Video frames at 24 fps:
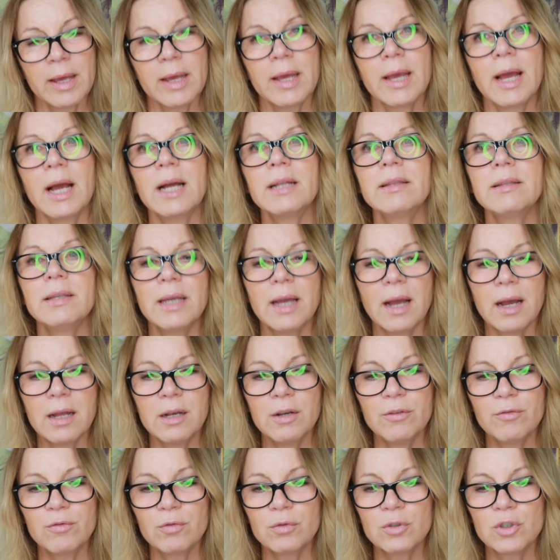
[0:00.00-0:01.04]
hatte er
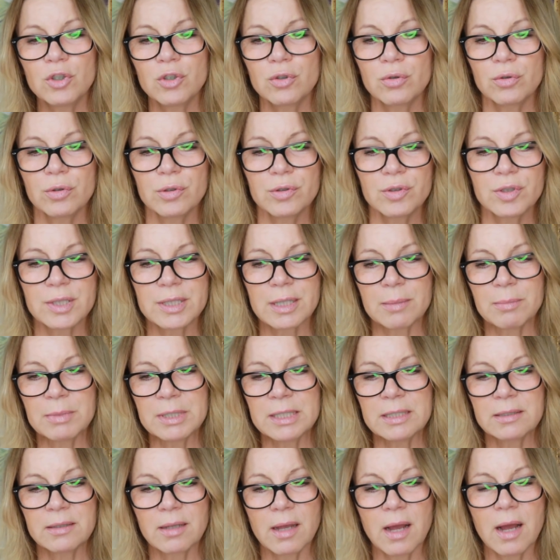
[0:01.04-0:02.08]
alle Fundstücke
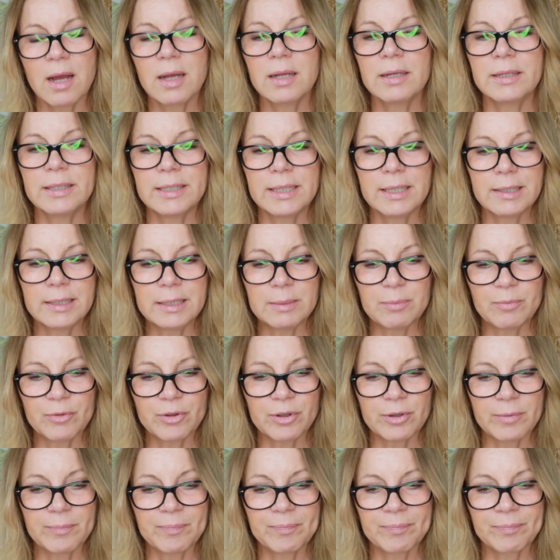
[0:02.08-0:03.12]
zusammengetragen, die er
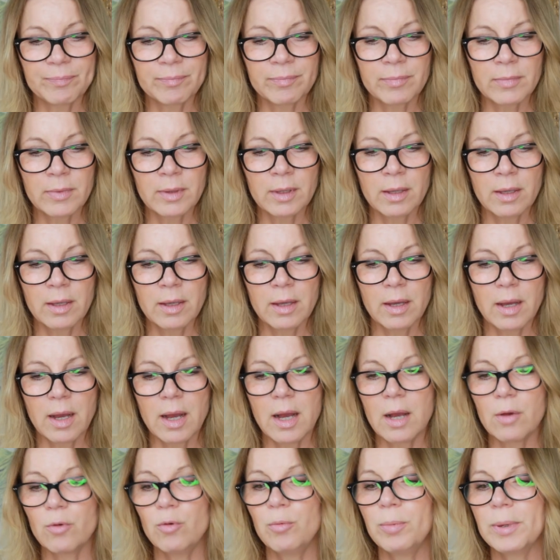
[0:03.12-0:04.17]
liebte.
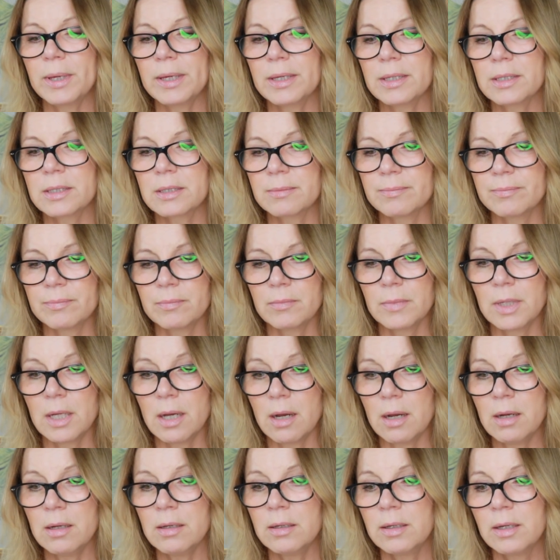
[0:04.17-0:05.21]
Ach übrigens,
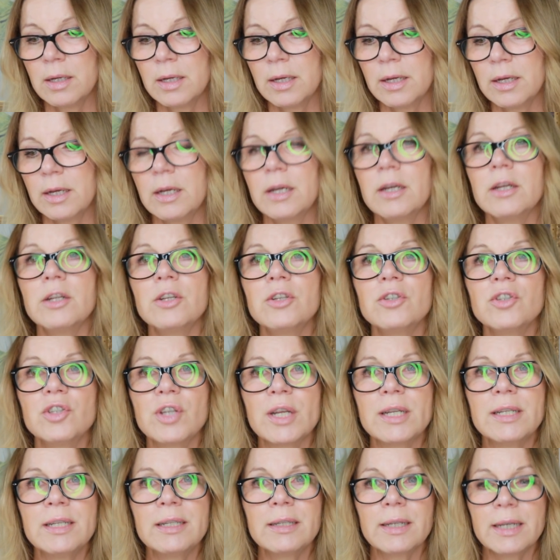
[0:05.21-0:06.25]
ja,
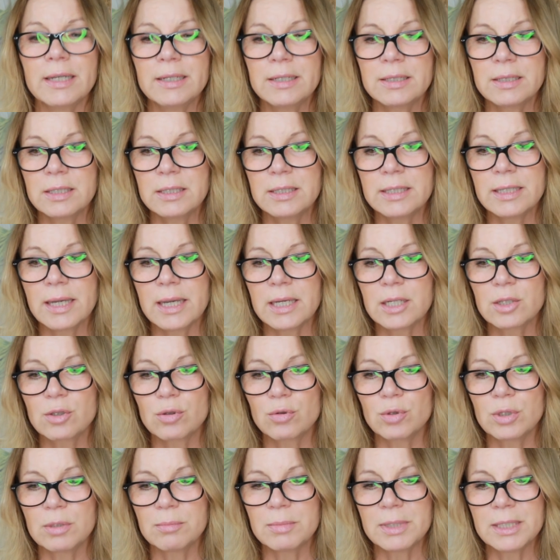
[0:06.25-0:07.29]
Jenny drehte sich direkt
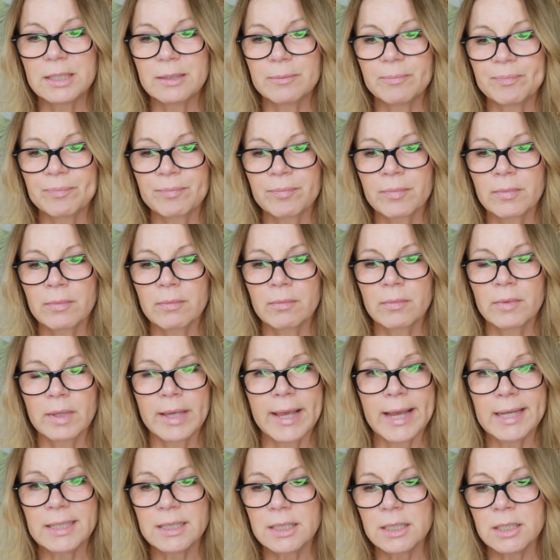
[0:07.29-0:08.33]
zu ihm hin.
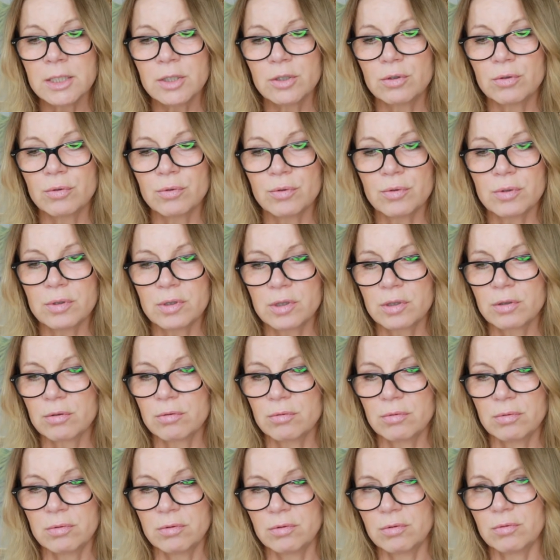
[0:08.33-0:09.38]
Kerzengedöns
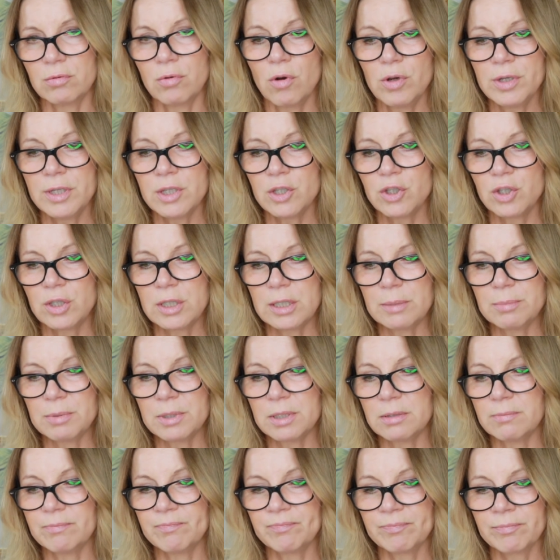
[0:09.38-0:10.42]
und so
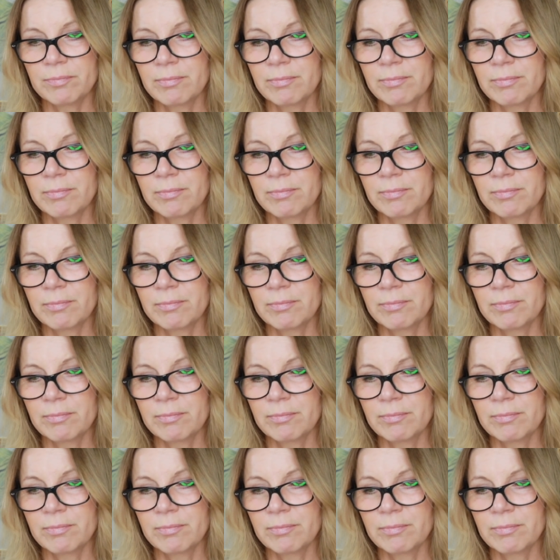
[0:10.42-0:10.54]
Räucherstäbchen.